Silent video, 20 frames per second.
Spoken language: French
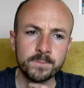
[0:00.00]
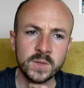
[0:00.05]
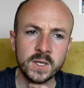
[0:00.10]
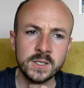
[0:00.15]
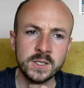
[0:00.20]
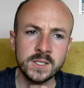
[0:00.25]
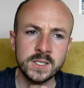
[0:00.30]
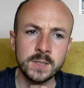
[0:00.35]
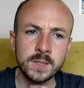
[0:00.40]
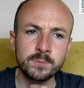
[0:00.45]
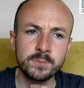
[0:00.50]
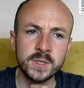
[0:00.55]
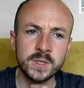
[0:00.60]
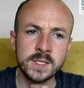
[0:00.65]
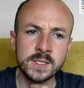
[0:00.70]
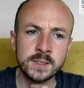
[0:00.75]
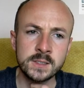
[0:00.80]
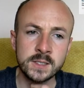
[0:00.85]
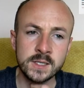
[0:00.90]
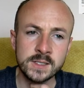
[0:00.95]
JMP
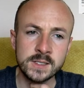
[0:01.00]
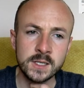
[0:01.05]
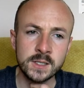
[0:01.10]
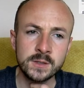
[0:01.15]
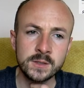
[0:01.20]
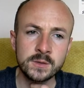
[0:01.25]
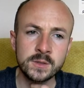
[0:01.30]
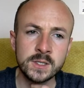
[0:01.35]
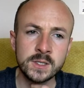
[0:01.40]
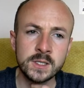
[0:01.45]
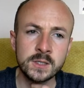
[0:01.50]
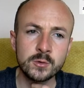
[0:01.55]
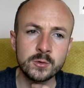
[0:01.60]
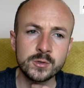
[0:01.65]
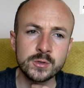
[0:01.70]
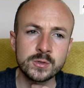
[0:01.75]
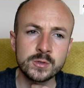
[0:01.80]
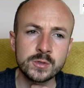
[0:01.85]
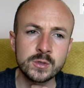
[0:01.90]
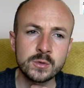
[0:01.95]
qui en
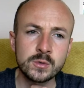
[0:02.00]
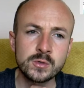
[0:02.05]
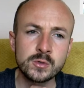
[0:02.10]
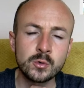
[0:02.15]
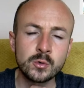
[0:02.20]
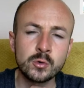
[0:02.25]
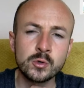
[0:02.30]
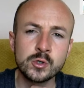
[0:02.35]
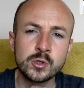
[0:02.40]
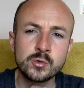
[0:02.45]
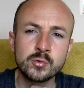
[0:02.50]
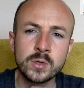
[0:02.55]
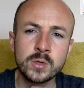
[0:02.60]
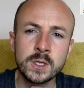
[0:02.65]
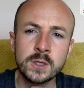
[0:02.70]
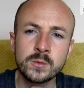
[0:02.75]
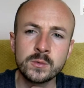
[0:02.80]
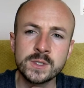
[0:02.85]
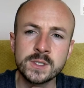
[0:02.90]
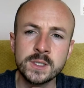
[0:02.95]
ce sens
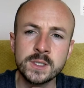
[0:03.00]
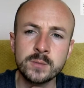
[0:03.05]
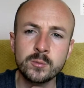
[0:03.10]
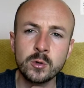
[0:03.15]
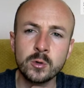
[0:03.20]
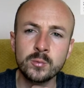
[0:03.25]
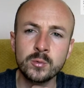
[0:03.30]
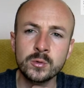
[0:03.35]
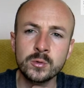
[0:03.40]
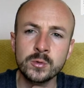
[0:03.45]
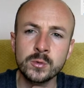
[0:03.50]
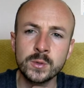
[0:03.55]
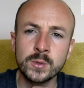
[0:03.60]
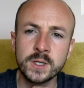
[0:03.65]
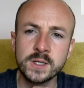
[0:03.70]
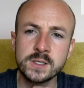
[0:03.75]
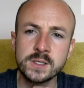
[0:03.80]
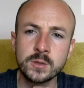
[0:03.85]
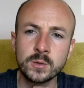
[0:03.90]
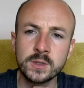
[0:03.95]
rejoint aussi les propos de
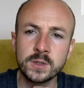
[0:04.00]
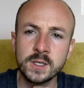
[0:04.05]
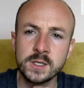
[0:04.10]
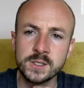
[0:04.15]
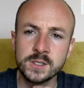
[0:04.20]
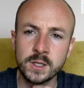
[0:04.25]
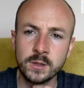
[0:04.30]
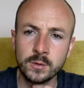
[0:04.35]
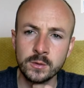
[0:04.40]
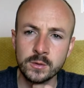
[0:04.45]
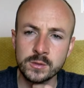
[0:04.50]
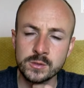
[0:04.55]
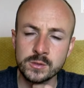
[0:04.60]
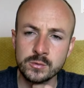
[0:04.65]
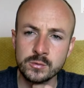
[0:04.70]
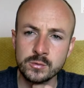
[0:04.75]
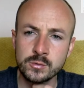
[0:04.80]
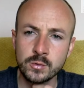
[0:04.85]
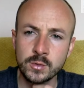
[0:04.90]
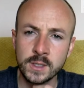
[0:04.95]
Christian Talchaleur
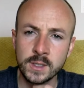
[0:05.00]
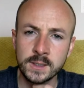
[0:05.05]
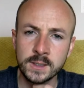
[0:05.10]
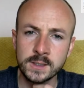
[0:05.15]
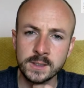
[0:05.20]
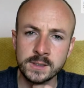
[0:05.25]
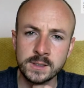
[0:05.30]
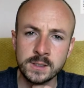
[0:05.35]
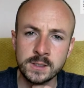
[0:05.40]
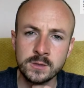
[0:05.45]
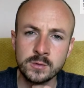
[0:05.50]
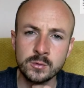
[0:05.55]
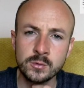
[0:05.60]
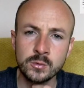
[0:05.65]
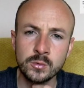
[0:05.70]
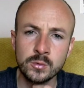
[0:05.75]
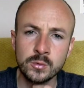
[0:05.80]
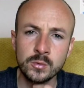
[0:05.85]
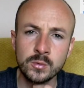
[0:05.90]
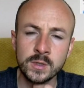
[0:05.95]
sur la critique
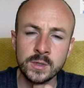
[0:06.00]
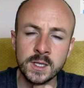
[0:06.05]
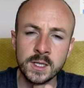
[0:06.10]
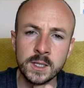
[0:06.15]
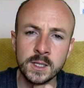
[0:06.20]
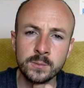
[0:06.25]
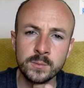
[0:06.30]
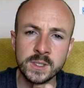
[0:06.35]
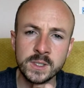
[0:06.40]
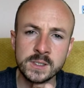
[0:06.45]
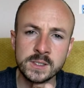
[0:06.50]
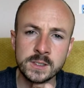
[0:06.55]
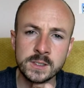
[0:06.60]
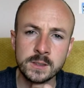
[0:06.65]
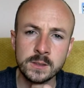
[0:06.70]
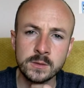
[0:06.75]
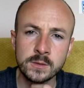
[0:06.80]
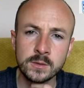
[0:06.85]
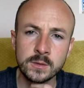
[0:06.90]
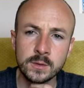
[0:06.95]
de la
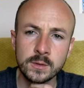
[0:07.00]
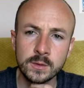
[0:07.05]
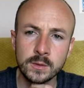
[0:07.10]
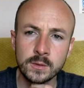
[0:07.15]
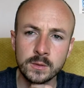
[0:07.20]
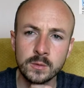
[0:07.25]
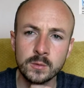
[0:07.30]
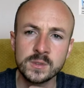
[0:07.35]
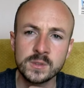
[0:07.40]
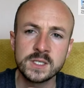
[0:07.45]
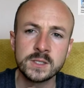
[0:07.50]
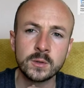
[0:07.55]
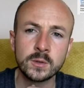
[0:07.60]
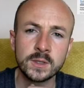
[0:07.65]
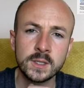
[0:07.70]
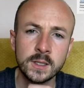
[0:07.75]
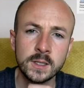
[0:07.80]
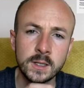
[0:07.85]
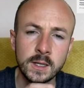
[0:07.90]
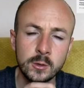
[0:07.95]
médecine euh,
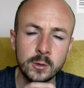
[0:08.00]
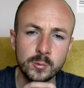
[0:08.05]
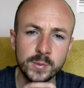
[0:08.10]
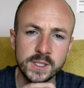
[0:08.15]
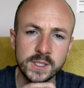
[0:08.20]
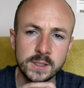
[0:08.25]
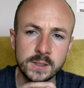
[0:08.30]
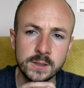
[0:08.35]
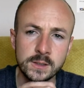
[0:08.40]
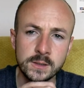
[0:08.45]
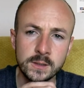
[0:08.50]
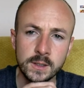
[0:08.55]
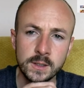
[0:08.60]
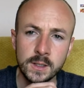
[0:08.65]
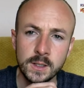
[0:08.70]
occidentale allopathique.